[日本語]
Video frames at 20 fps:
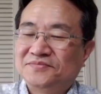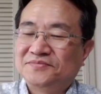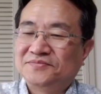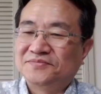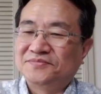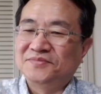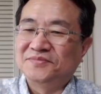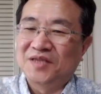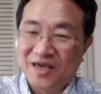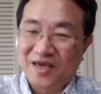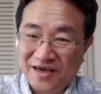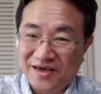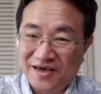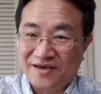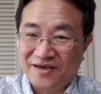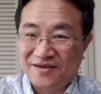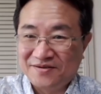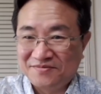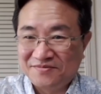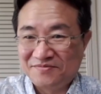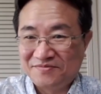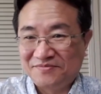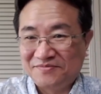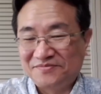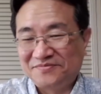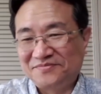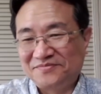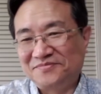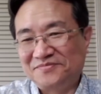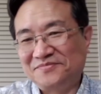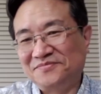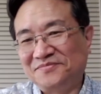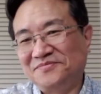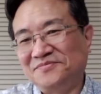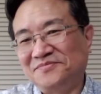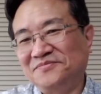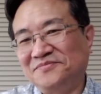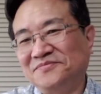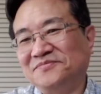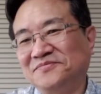ね、いやいやいやいやいや、
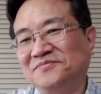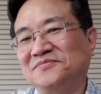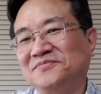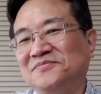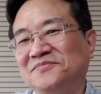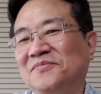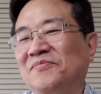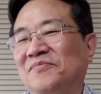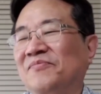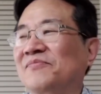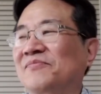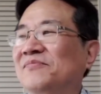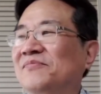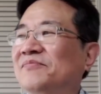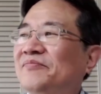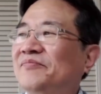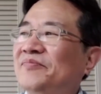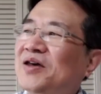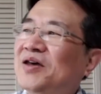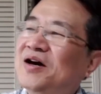もう本当に。